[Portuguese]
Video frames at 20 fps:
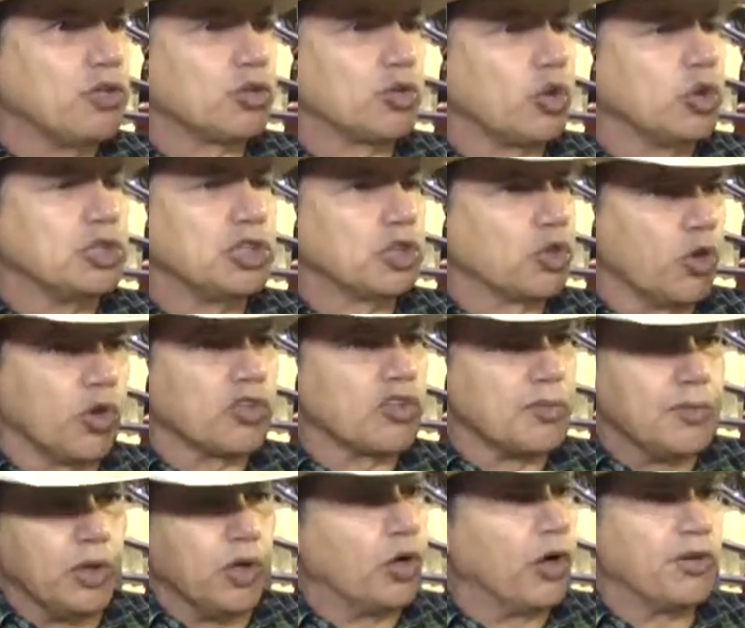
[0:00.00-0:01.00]
em torno de
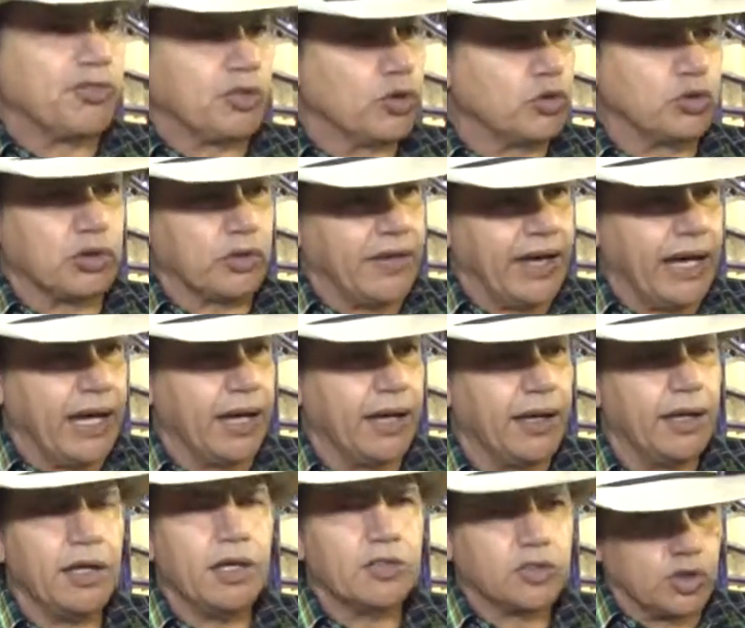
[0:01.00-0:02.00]
12 milhões, se eu não tiver,
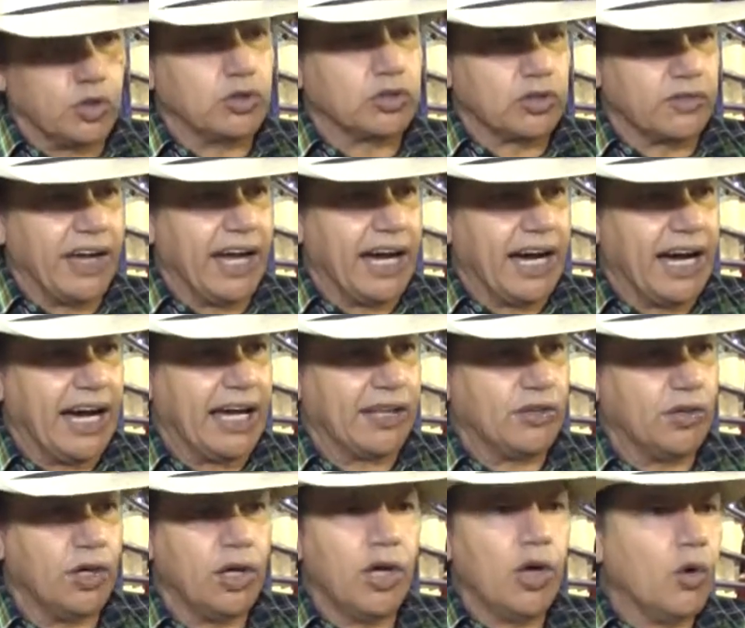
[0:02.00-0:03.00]
se eu não tiver
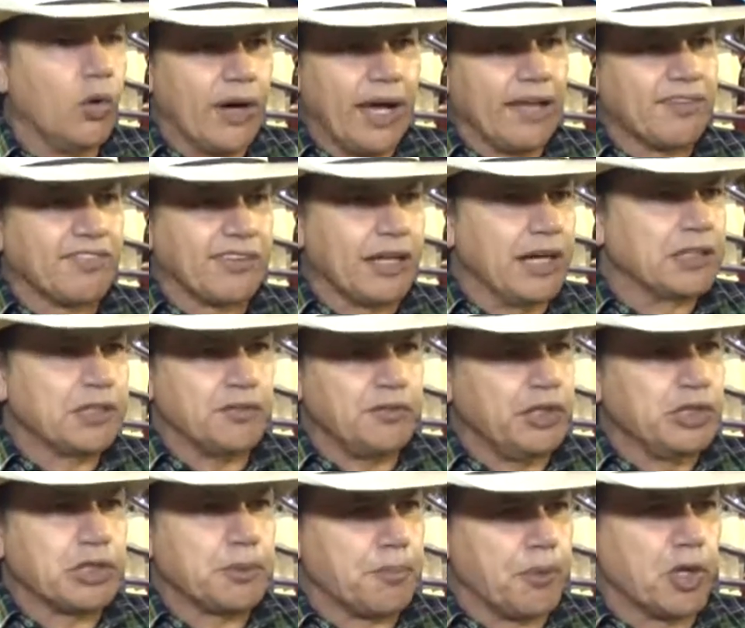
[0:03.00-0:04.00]
errado. O restante,
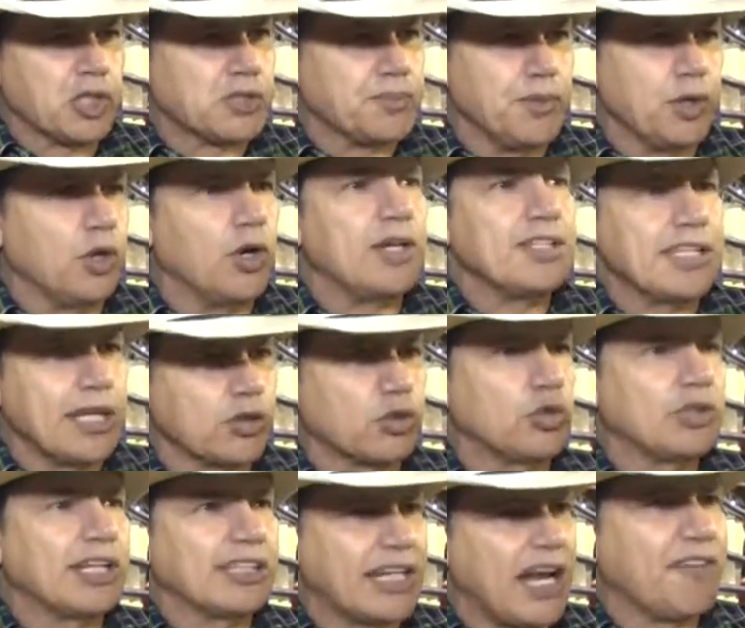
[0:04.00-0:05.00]
20 e poucos milhões, é
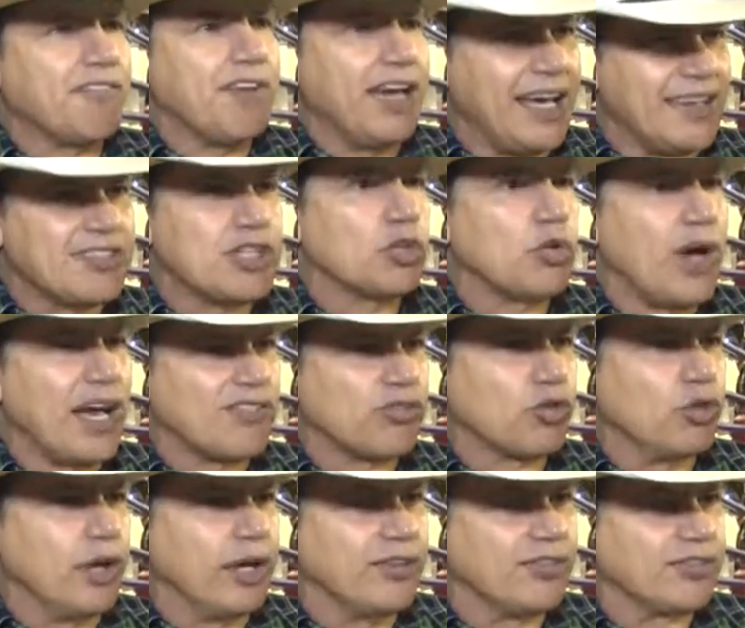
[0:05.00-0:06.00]
tudo através de
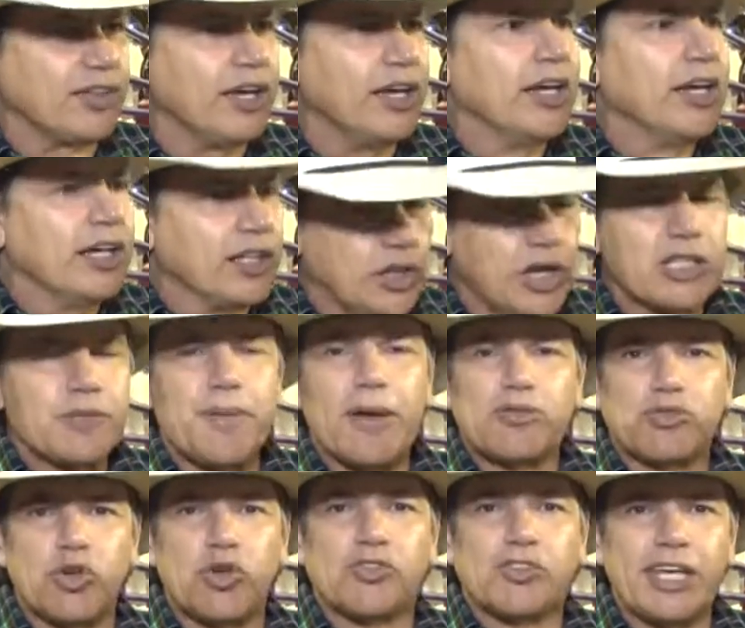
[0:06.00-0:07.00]
doações. Então as
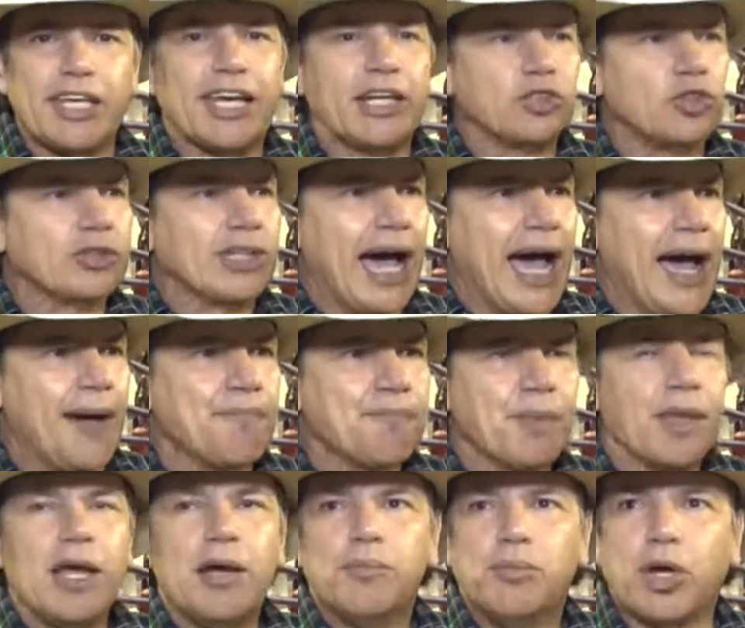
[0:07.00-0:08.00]
pessoas têm que ajudar,
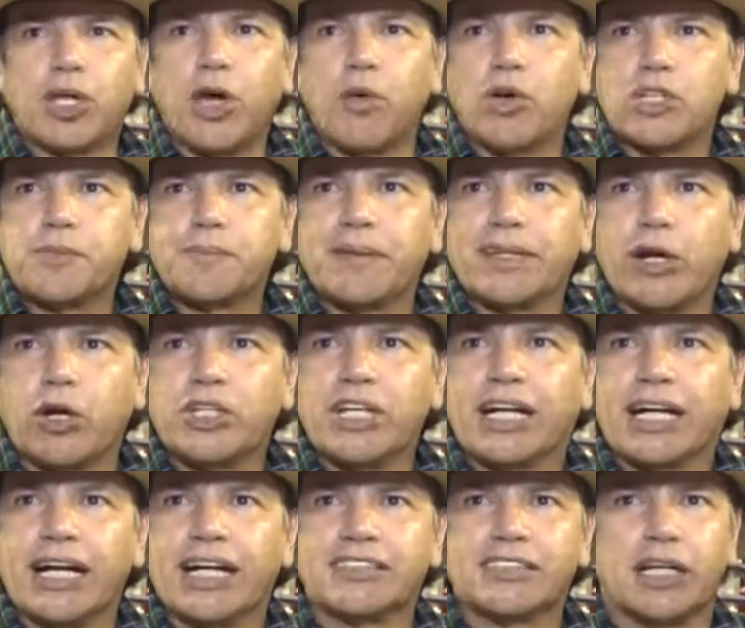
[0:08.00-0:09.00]
porque o Hospital
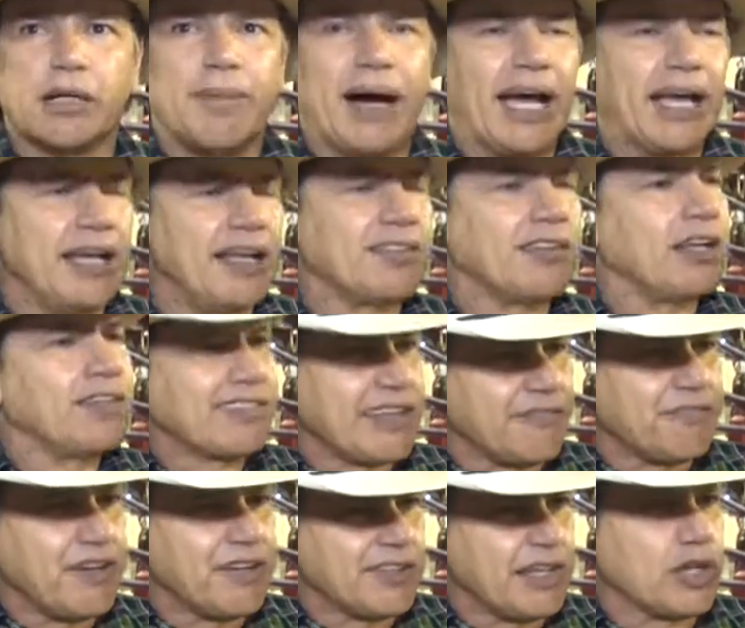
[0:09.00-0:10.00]
de Câncer de Barretos ele
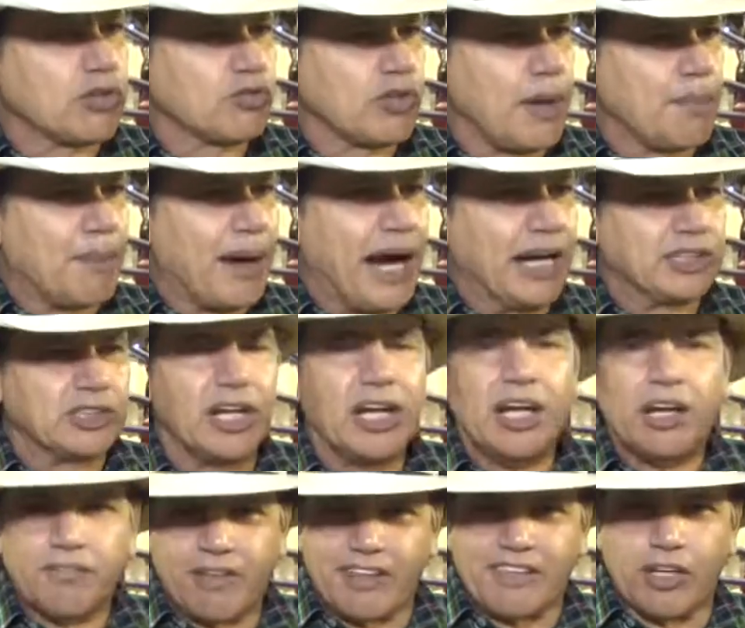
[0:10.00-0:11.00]
está fazendo a sua parte,
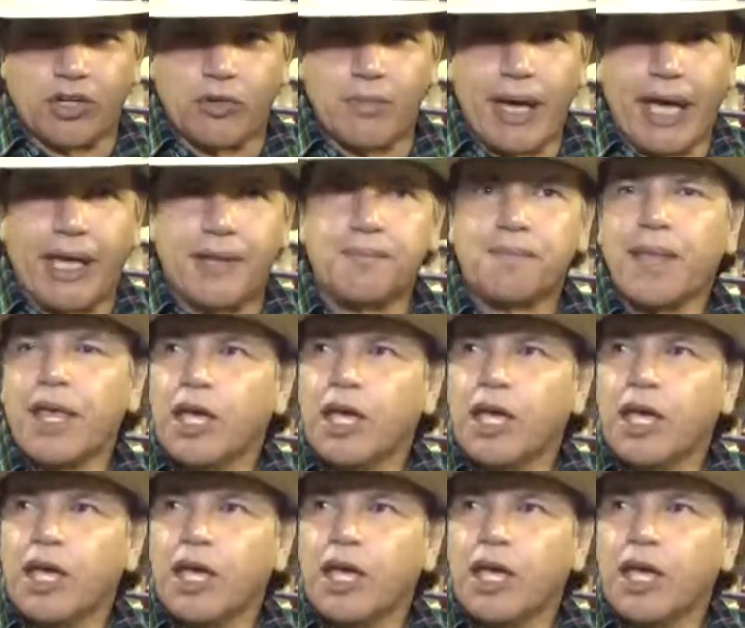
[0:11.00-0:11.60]
fazendo o bem.